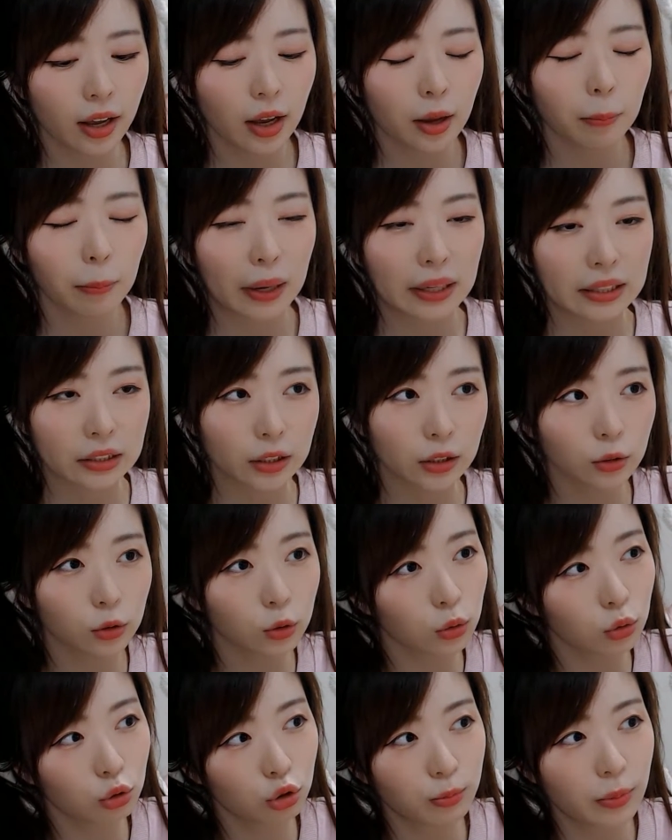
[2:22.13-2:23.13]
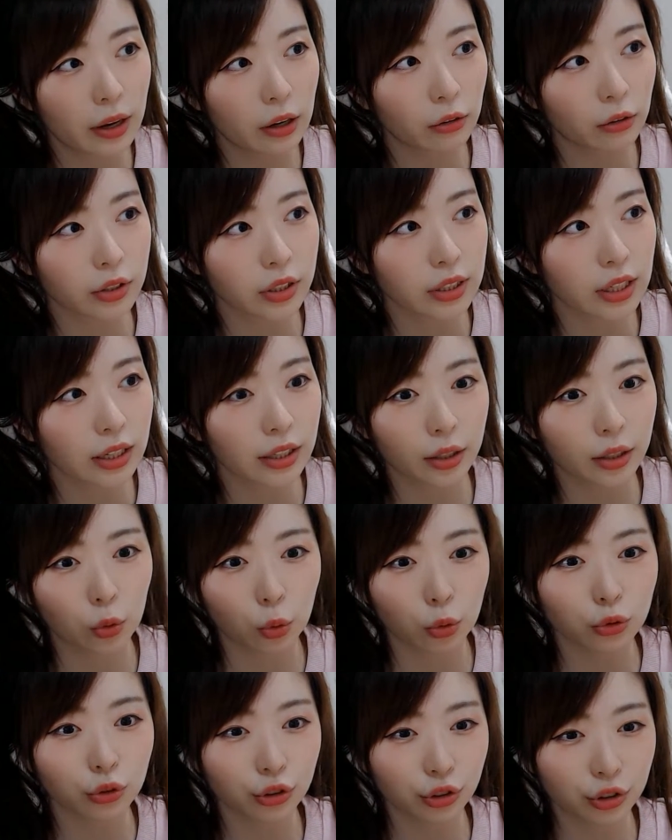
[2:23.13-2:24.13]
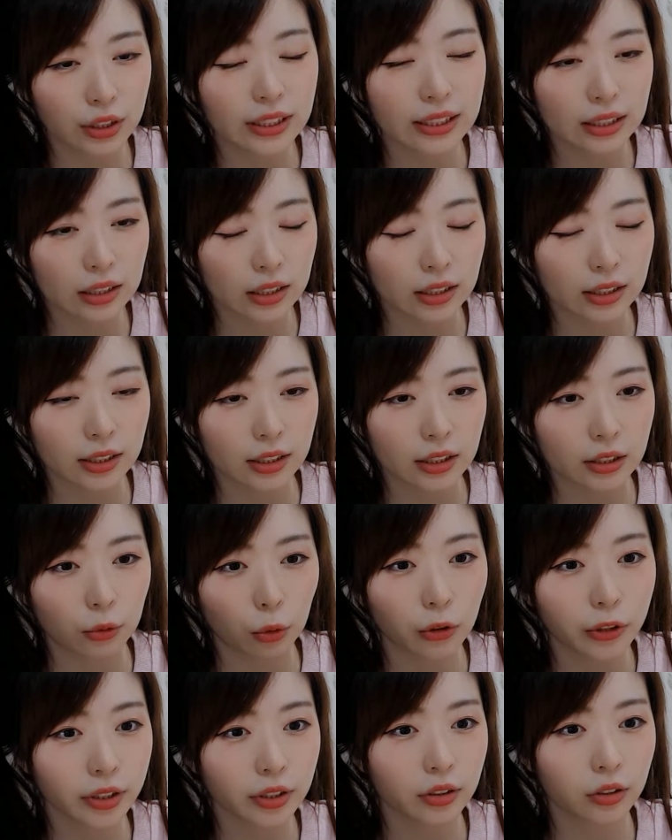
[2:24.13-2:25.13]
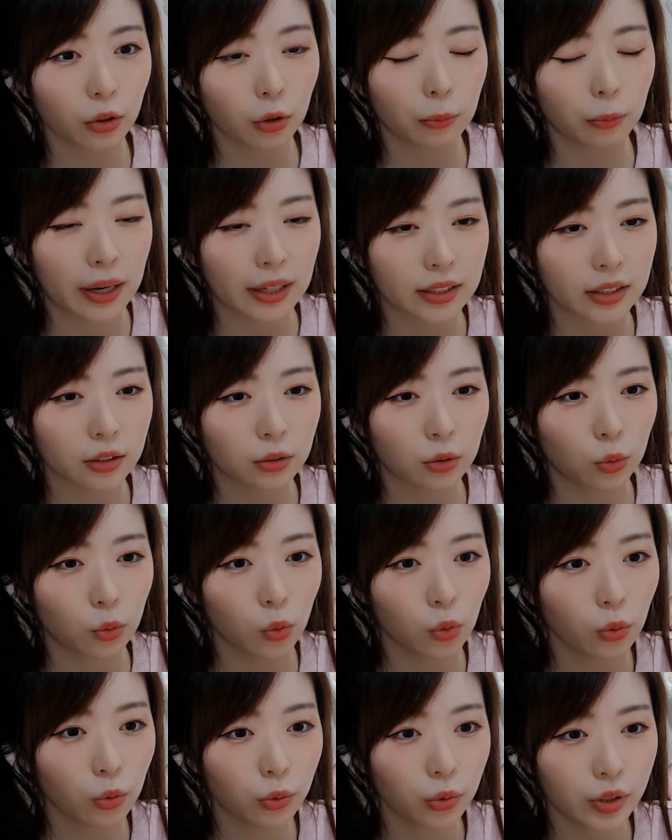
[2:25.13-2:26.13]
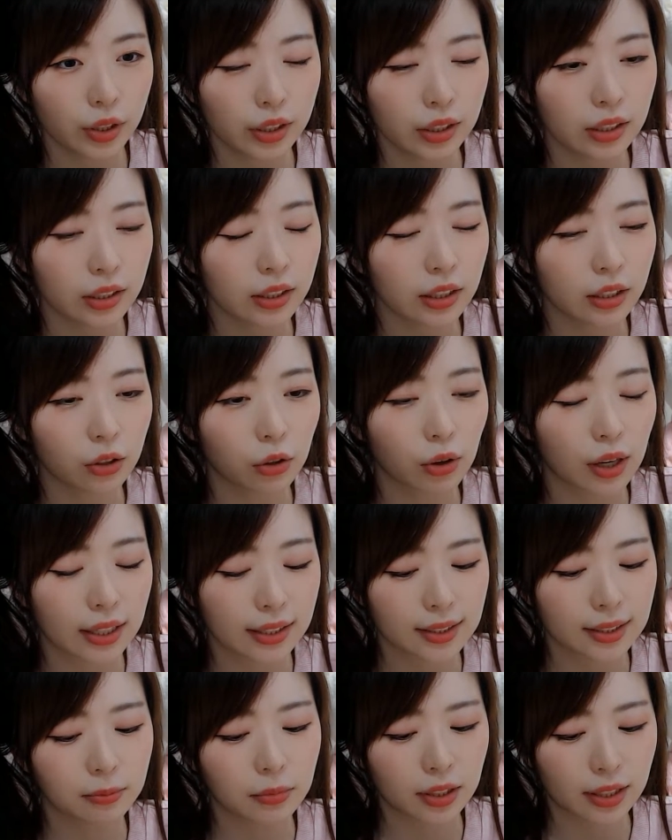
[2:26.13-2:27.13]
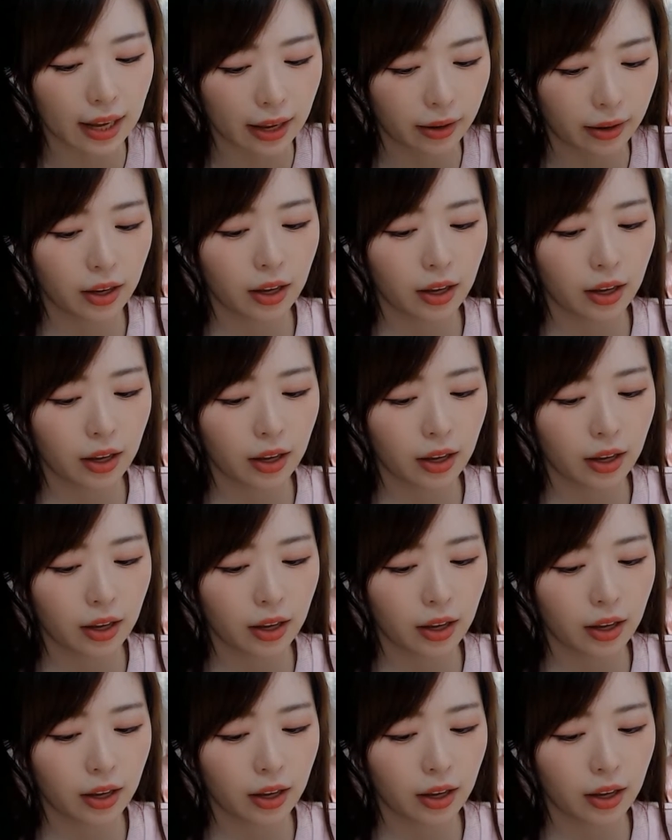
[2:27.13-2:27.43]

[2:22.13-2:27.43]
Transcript: 13,900원짜리 고추 치킨이 훨씬 더 맛있고 이득인 것 같습니다.